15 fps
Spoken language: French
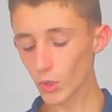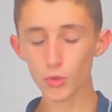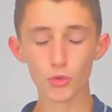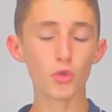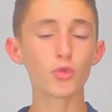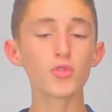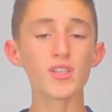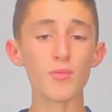
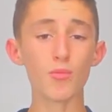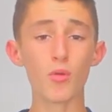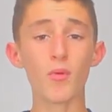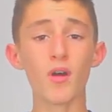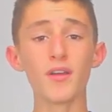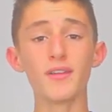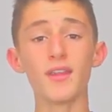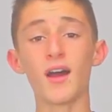Donc tout
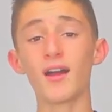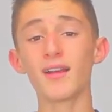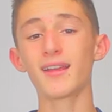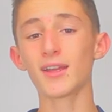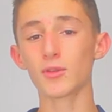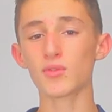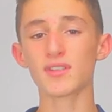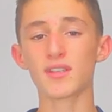simplement, il y a
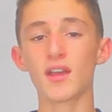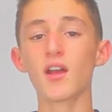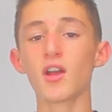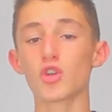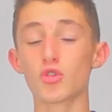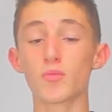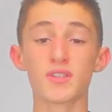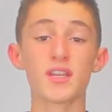4 ou 5 ans,
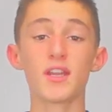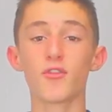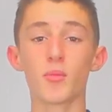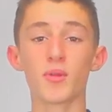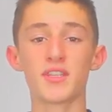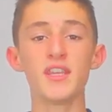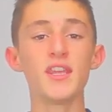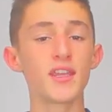quand je commençais
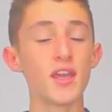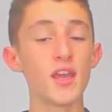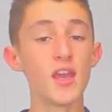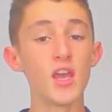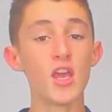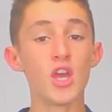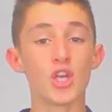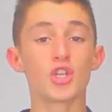l'informatique,
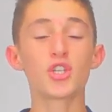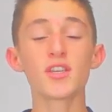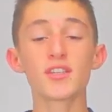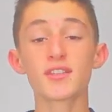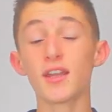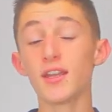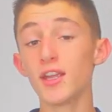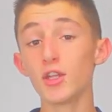j'ai
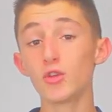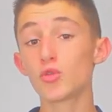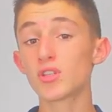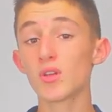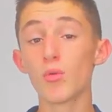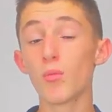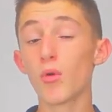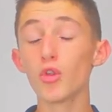installé tout
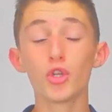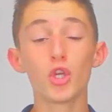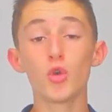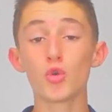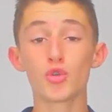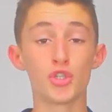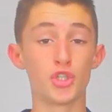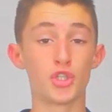simplement des
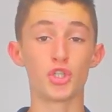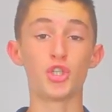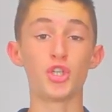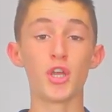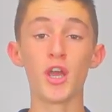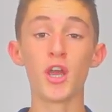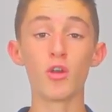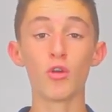
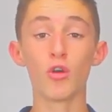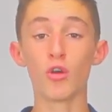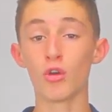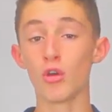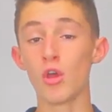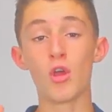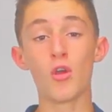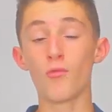logiciels,
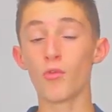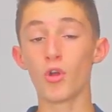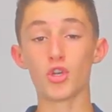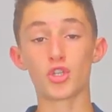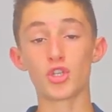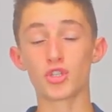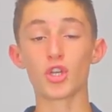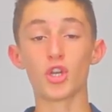euh, voilà,
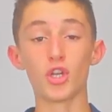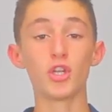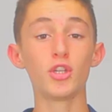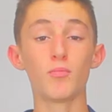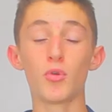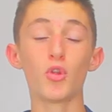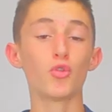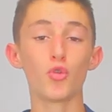j'ai installé
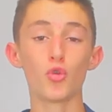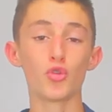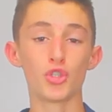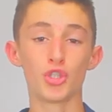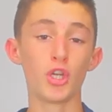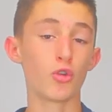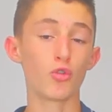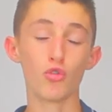plein de
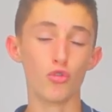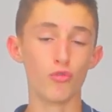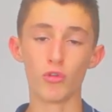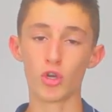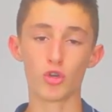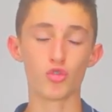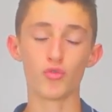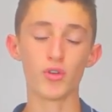logiciels que,
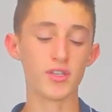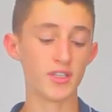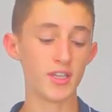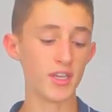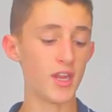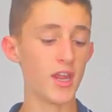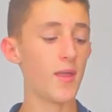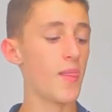voilà, que je voulais
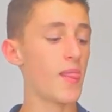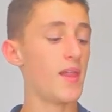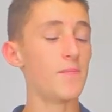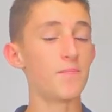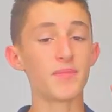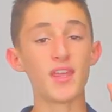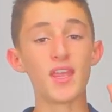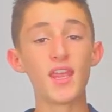essayer.
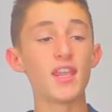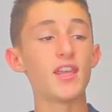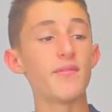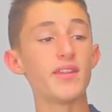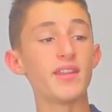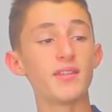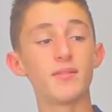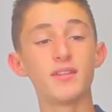Et il y,
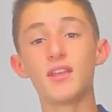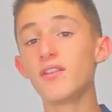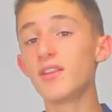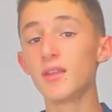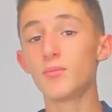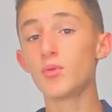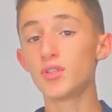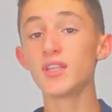avait, il y avait
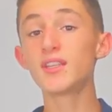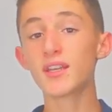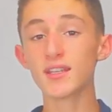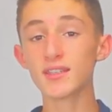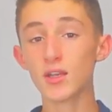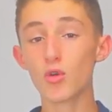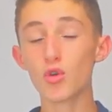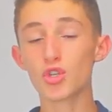des petites
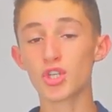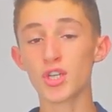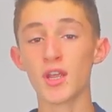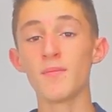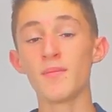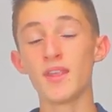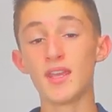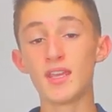cases à
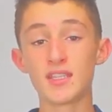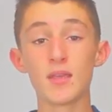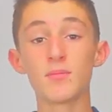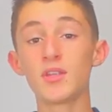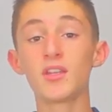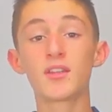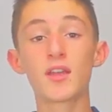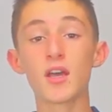cocher. Et ces petites